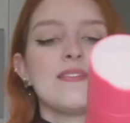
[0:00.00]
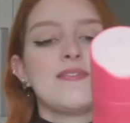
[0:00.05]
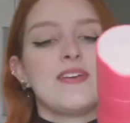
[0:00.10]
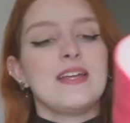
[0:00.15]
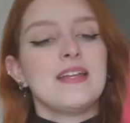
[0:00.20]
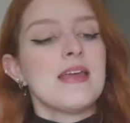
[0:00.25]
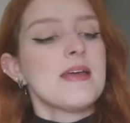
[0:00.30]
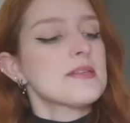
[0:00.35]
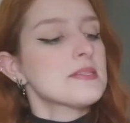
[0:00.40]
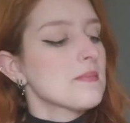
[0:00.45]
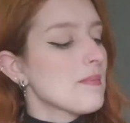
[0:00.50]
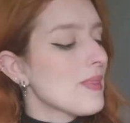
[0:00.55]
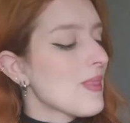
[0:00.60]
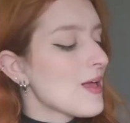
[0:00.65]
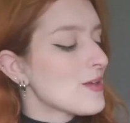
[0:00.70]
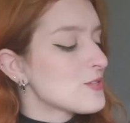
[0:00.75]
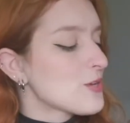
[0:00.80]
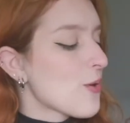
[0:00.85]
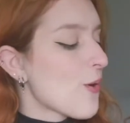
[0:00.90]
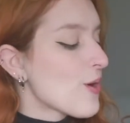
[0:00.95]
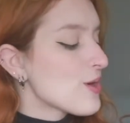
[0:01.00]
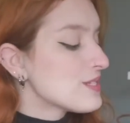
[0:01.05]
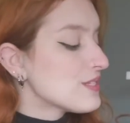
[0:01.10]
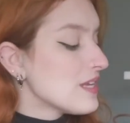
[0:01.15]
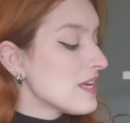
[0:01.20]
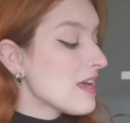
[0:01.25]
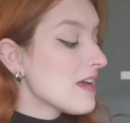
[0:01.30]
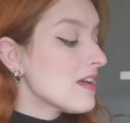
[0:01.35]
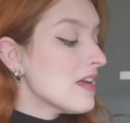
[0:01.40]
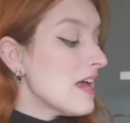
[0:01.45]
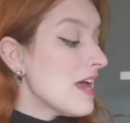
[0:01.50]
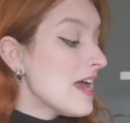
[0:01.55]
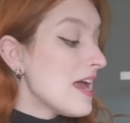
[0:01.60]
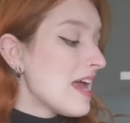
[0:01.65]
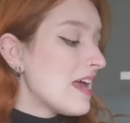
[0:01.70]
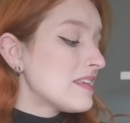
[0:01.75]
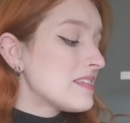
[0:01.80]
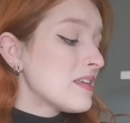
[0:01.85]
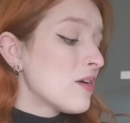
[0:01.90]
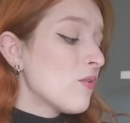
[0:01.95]
ela vem nessa embalagem rosinha.
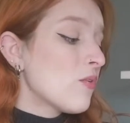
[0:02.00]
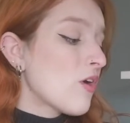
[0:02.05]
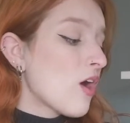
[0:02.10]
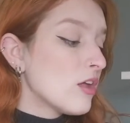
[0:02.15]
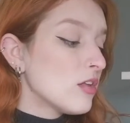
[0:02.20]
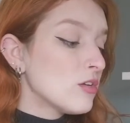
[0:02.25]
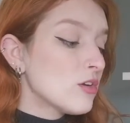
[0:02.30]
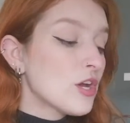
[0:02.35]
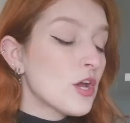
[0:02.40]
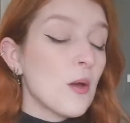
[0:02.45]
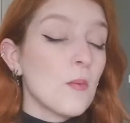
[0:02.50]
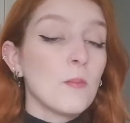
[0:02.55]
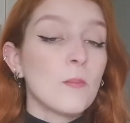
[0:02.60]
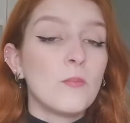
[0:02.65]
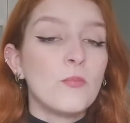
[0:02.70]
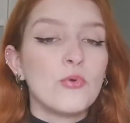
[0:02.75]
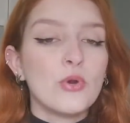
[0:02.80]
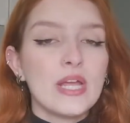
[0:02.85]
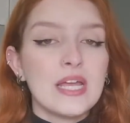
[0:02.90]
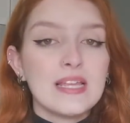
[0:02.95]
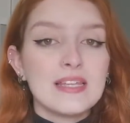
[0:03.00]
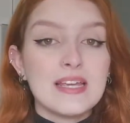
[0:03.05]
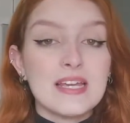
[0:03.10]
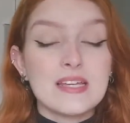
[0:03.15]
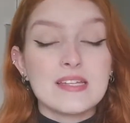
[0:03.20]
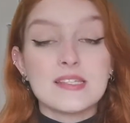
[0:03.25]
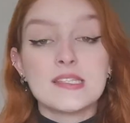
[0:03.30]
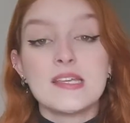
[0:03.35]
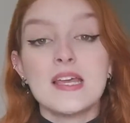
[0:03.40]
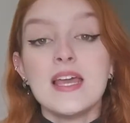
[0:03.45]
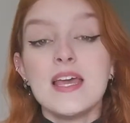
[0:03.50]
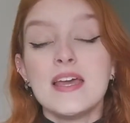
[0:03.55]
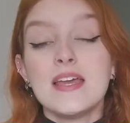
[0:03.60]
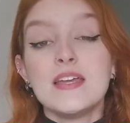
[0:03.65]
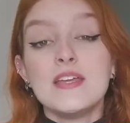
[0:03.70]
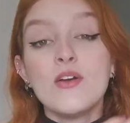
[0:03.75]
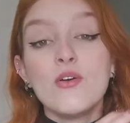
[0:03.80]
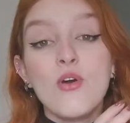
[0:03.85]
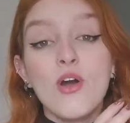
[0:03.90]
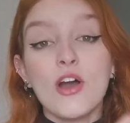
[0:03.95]
Esse é o Color Brilliance.
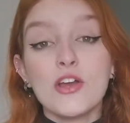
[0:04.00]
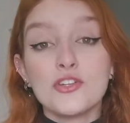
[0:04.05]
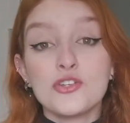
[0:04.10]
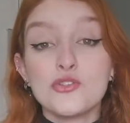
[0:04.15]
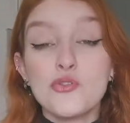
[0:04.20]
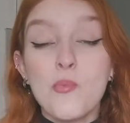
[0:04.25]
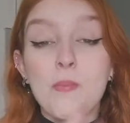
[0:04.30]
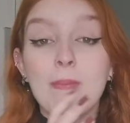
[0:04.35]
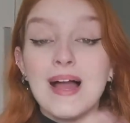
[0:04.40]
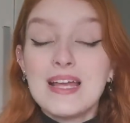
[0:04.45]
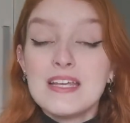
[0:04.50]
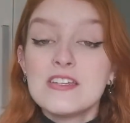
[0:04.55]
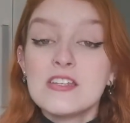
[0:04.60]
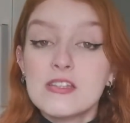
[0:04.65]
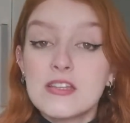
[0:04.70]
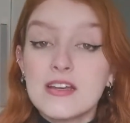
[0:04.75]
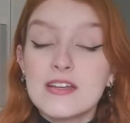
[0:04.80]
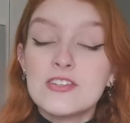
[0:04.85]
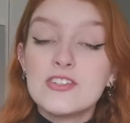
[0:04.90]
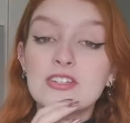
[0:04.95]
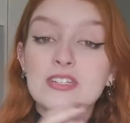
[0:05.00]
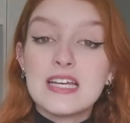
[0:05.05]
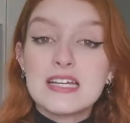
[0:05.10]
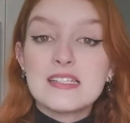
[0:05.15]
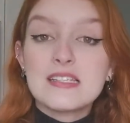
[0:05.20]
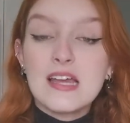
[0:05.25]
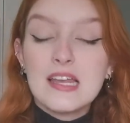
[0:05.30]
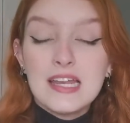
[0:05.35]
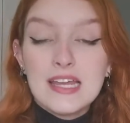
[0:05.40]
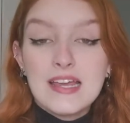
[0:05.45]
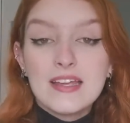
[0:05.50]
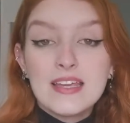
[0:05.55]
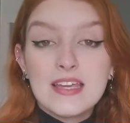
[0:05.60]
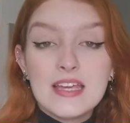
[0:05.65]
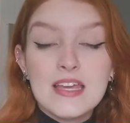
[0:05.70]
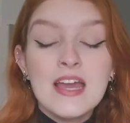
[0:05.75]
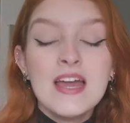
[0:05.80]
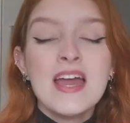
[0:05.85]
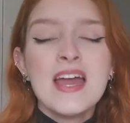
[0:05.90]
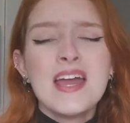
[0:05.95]
E eu gosto bastante dessa linha
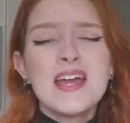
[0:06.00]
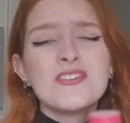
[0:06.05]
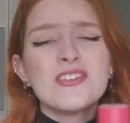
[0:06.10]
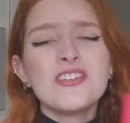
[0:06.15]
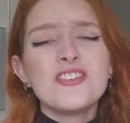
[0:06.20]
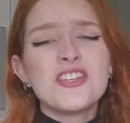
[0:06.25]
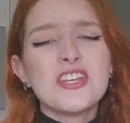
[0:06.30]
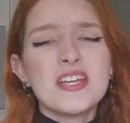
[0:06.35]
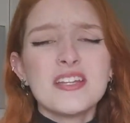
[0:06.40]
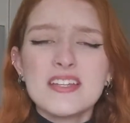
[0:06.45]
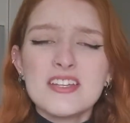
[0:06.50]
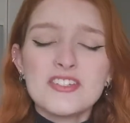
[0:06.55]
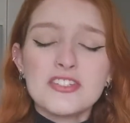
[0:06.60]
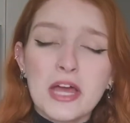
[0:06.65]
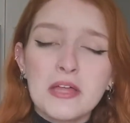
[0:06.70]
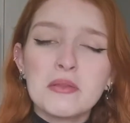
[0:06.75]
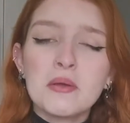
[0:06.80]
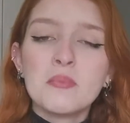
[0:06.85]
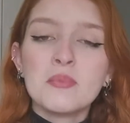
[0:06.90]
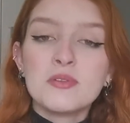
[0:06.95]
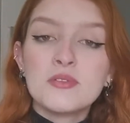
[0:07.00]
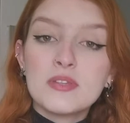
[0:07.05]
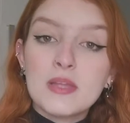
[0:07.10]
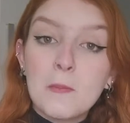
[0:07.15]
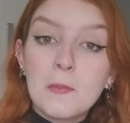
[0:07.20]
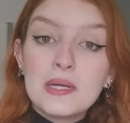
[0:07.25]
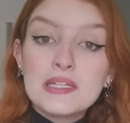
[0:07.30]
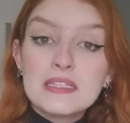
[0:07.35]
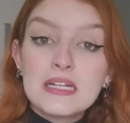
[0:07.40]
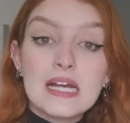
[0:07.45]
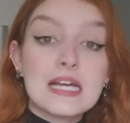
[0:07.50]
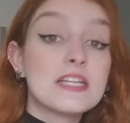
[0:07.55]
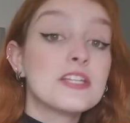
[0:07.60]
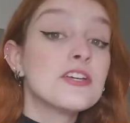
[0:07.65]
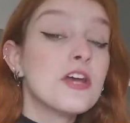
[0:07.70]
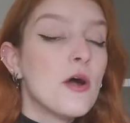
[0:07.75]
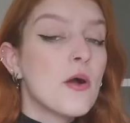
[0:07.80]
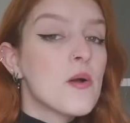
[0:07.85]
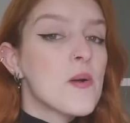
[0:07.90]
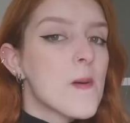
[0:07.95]
aqui. Eu já tinha testado há muito tempo
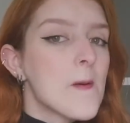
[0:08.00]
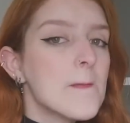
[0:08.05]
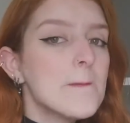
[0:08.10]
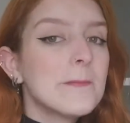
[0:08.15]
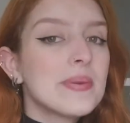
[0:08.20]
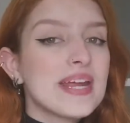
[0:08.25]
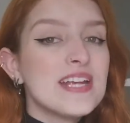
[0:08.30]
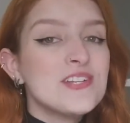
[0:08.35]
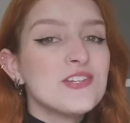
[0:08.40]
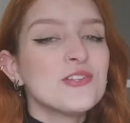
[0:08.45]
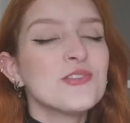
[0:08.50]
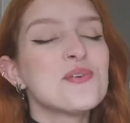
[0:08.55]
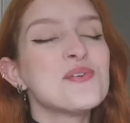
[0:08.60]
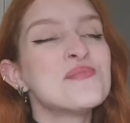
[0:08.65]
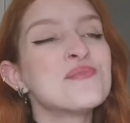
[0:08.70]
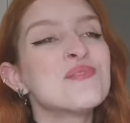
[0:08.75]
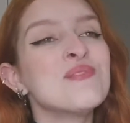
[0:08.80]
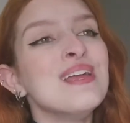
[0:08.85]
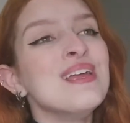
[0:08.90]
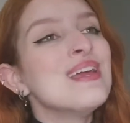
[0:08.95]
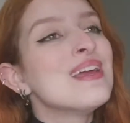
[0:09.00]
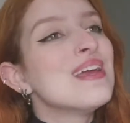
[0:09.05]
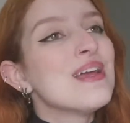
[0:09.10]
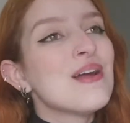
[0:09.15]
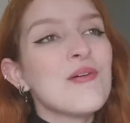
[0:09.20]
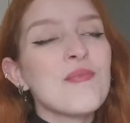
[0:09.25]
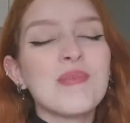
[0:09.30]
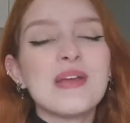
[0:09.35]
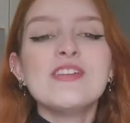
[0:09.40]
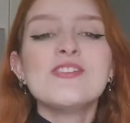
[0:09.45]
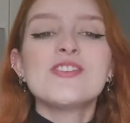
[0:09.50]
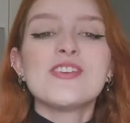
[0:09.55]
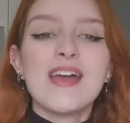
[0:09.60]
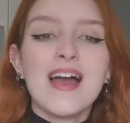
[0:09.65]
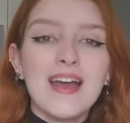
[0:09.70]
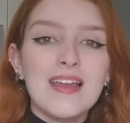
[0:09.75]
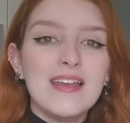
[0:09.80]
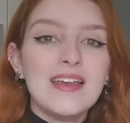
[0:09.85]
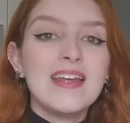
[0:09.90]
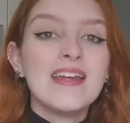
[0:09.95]
atrás, comprei de novo e realmente
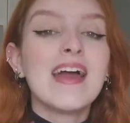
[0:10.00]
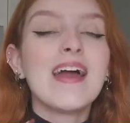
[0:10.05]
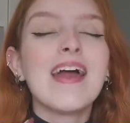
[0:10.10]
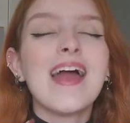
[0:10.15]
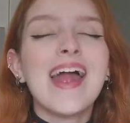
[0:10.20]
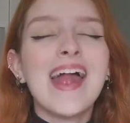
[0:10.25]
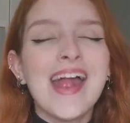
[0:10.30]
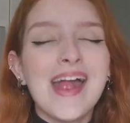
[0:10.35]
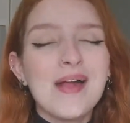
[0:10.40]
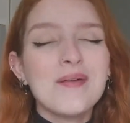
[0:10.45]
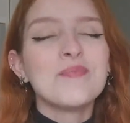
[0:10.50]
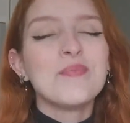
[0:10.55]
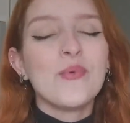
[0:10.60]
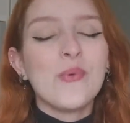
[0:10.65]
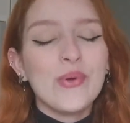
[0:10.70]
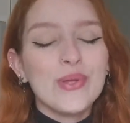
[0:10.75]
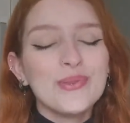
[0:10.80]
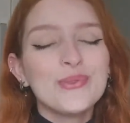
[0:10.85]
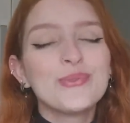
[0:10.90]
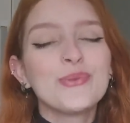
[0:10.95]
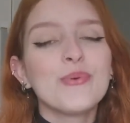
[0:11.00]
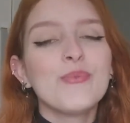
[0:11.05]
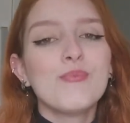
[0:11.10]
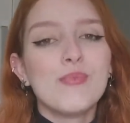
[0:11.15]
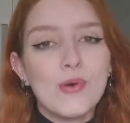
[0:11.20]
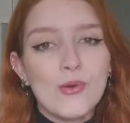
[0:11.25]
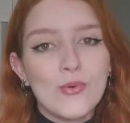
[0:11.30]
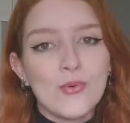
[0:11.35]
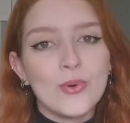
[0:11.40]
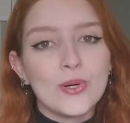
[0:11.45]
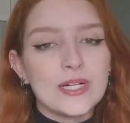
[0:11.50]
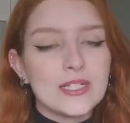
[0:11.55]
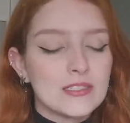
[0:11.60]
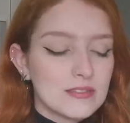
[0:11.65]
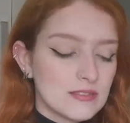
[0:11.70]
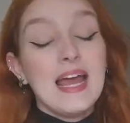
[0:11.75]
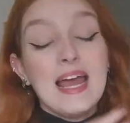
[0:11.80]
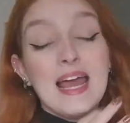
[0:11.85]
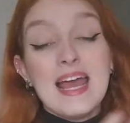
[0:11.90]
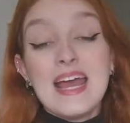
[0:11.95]
a linha é muito boa.
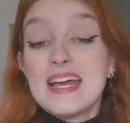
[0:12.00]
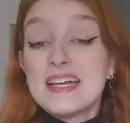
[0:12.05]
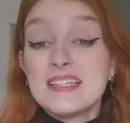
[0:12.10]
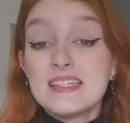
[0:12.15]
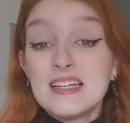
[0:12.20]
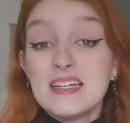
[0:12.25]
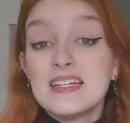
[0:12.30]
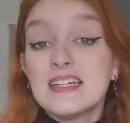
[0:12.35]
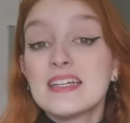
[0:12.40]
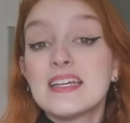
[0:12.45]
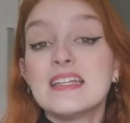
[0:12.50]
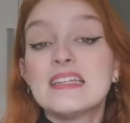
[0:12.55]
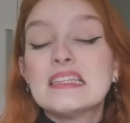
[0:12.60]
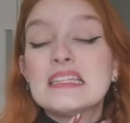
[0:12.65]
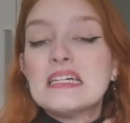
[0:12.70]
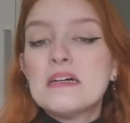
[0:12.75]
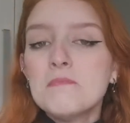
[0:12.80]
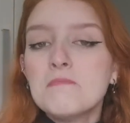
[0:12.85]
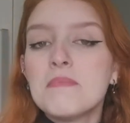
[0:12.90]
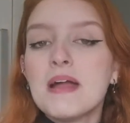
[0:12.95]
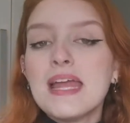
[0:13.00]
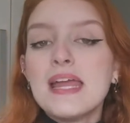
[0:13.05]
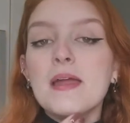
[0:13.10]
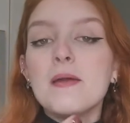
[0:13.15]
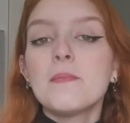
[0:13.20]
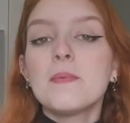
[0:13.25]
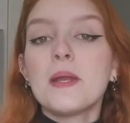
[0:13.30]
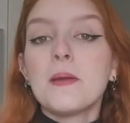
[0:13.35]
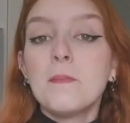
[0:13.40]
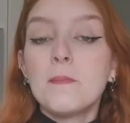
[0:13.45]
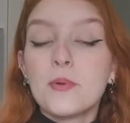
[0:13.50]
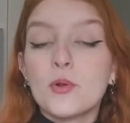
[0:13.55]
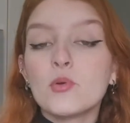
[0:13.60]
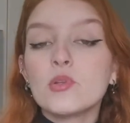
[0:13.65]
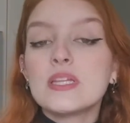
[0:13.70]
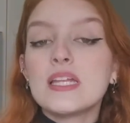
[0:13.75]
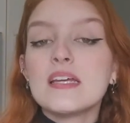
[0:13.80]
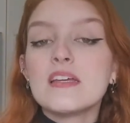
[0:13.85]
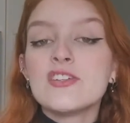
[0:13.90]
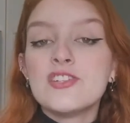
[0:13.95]
Essa linha aqui também é para
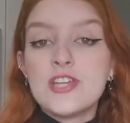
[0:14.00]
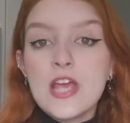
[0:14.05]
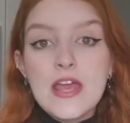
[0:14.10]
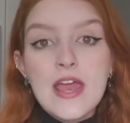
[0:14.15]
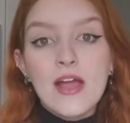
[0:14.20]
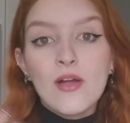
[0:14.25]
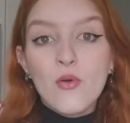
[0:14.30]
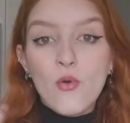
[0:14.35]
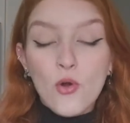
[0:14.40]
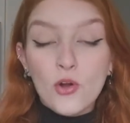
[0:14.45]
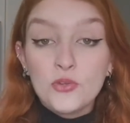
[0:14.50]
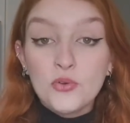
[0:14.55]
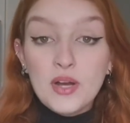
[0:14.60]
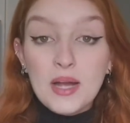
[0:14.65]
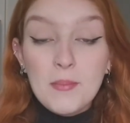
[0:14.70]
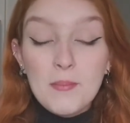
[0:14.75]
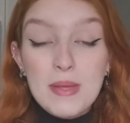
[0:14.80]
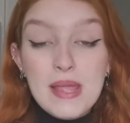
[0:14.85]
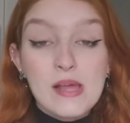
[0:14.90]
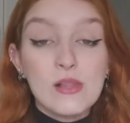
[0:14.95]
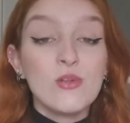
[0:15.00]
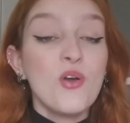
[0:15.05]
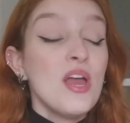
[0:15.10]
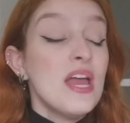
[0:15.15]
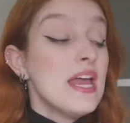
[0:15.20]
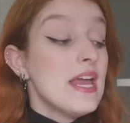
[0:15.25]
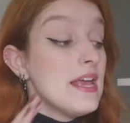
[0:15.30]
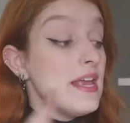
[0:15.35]
proteger a cor do cabelo